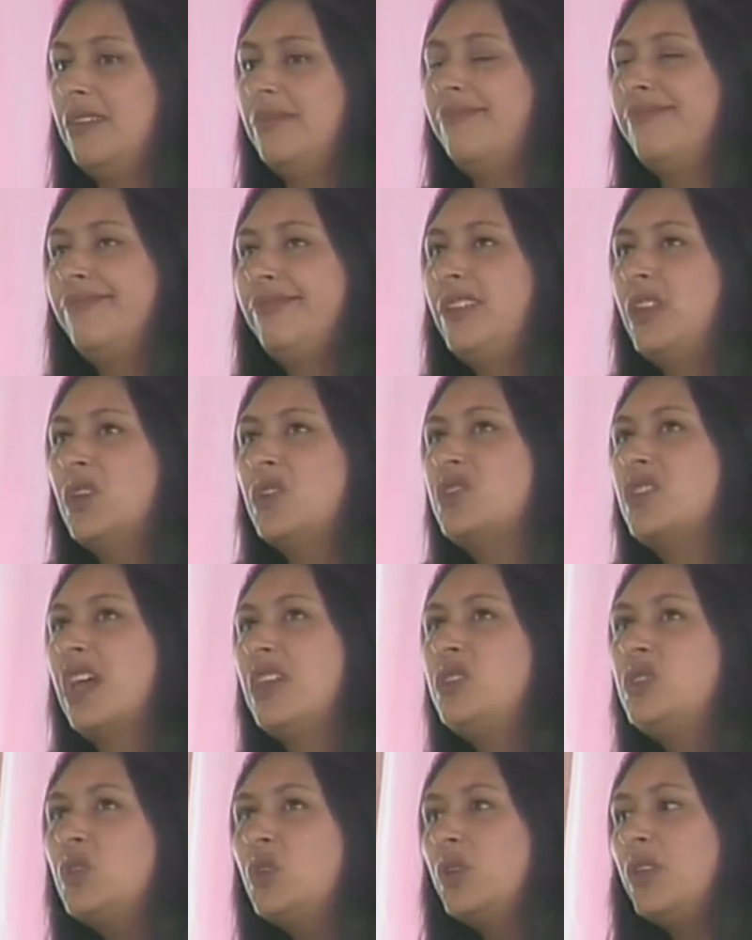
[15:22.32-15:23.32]
nos
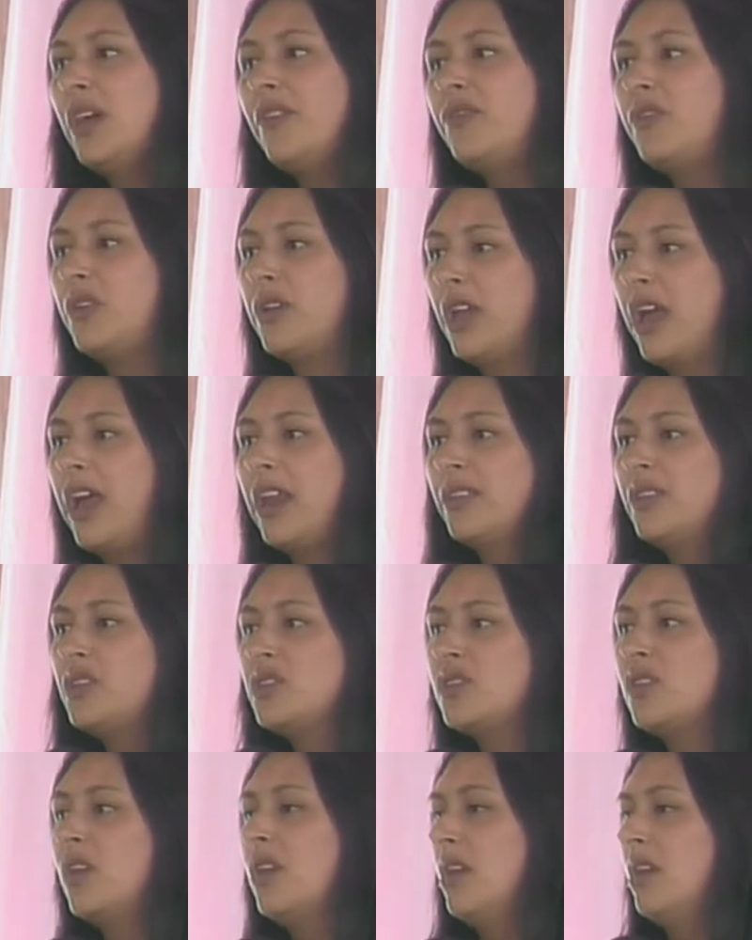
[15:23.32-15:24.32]
ayuda a
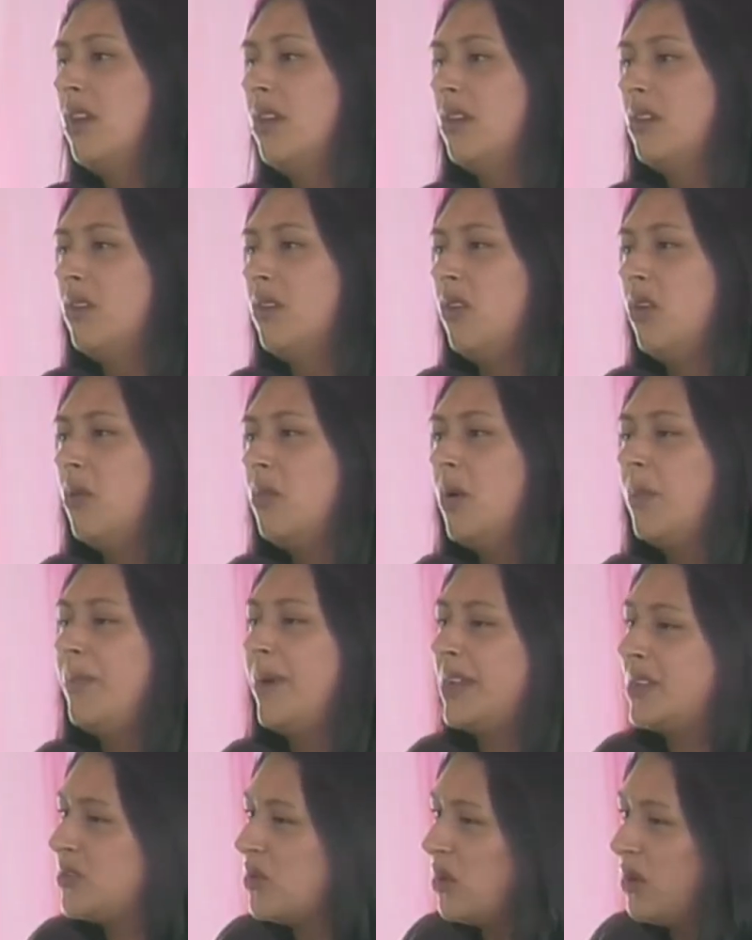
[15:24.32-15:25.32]
forjarnos como
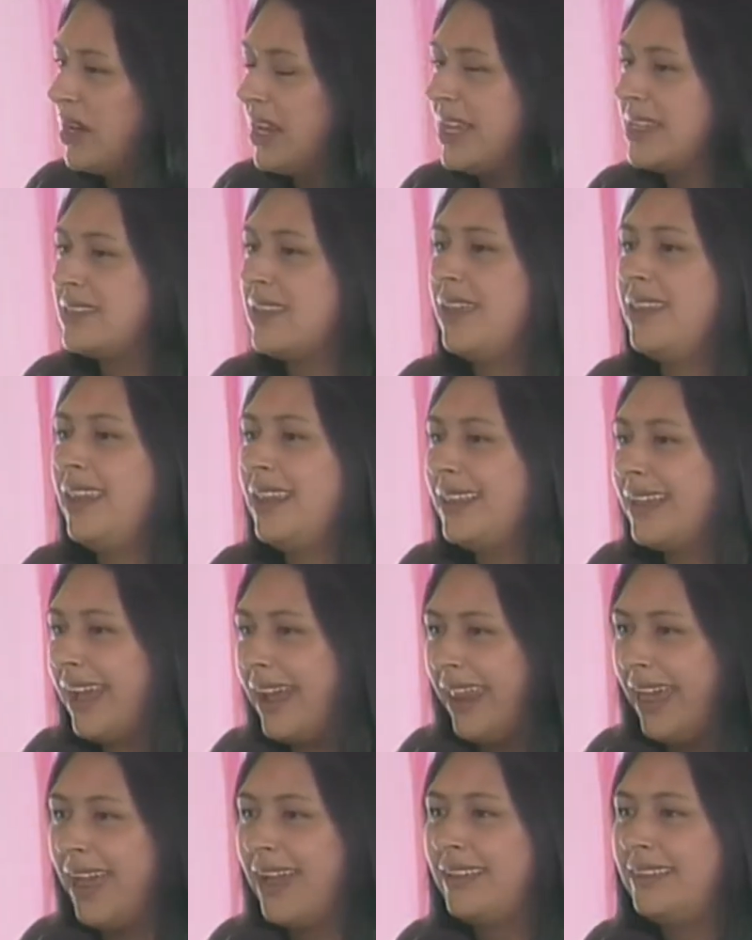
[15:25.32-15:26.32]
personas, en el
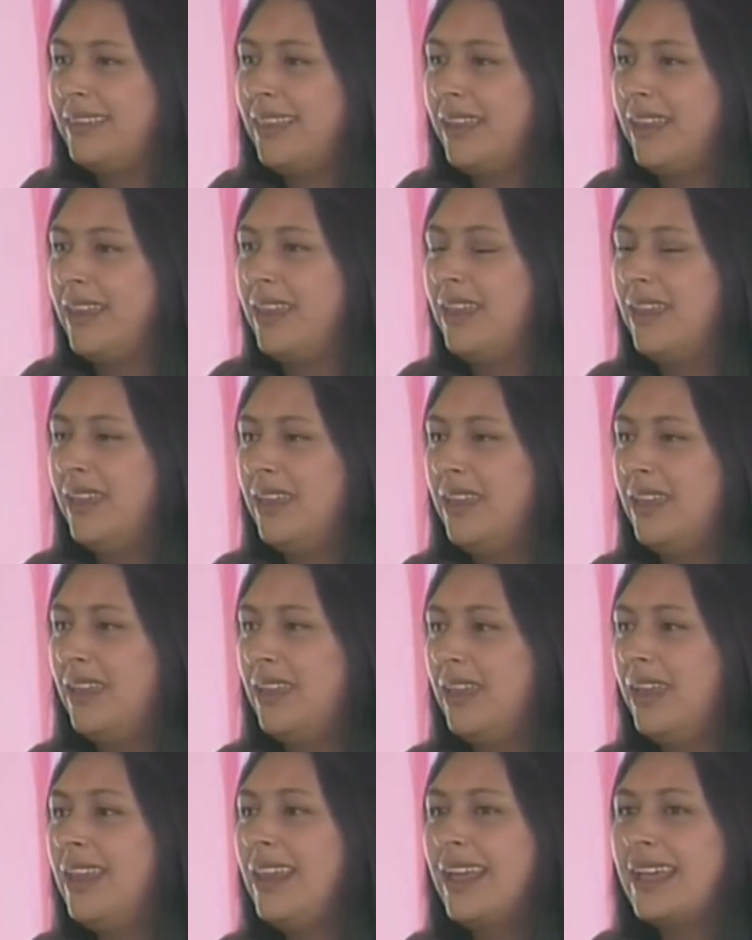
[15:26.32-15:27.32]
carácter,
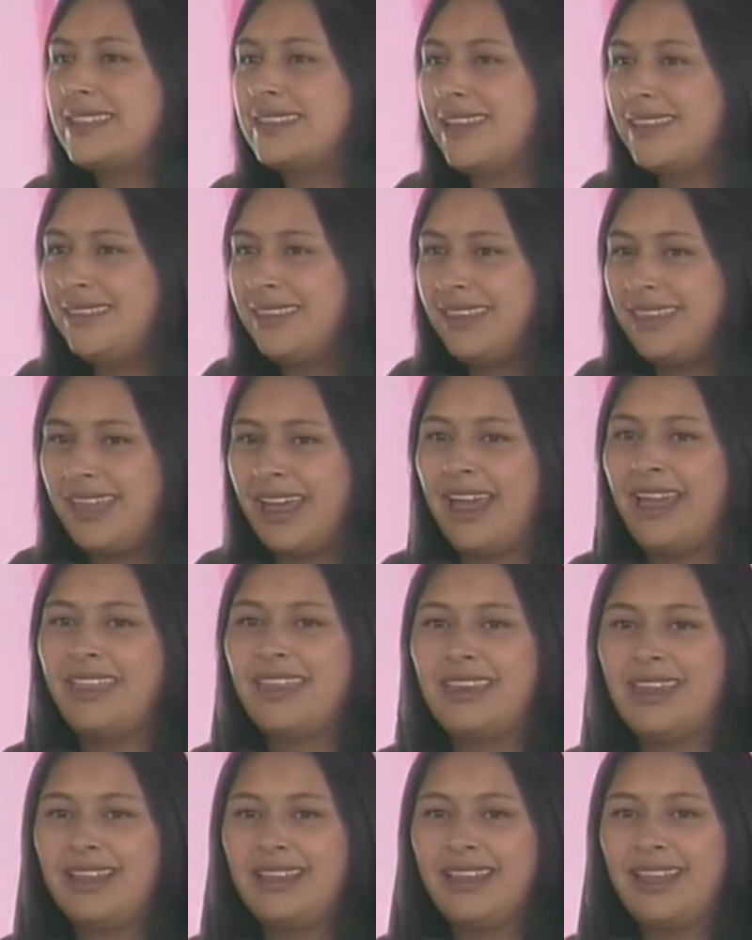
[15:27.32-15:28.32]
en la santidad,
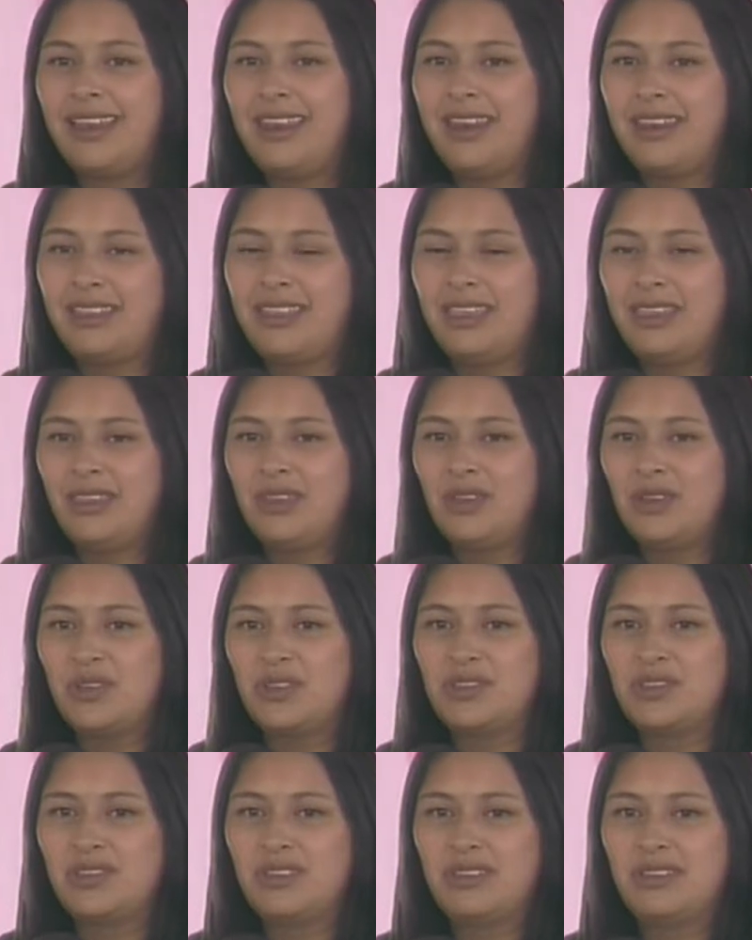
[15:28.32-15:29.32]
en el querer de
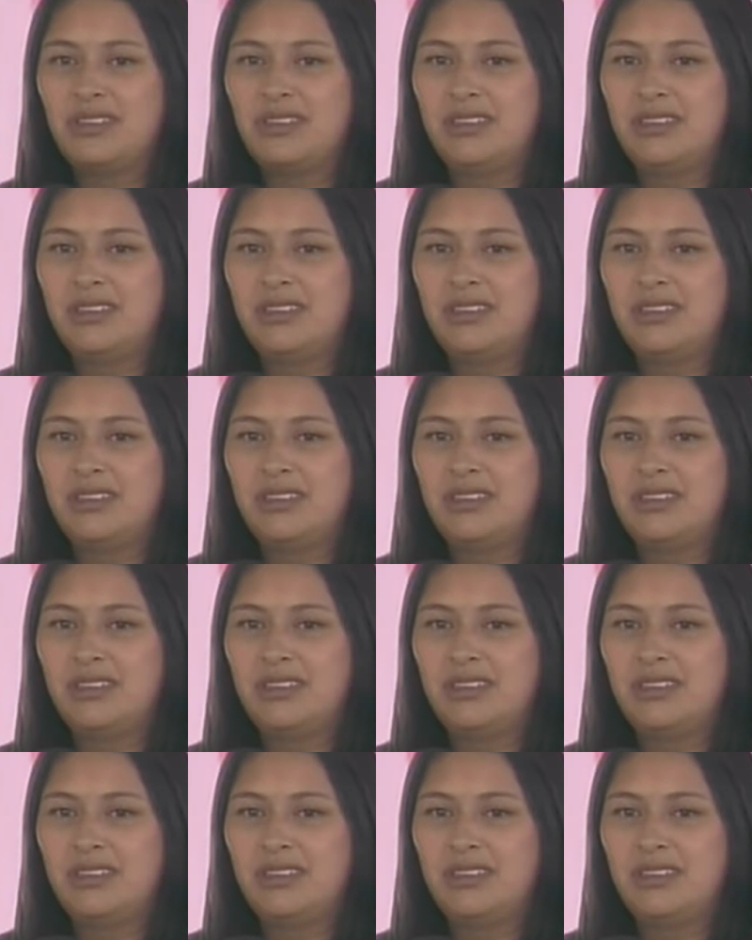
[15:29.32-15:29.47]
Dios.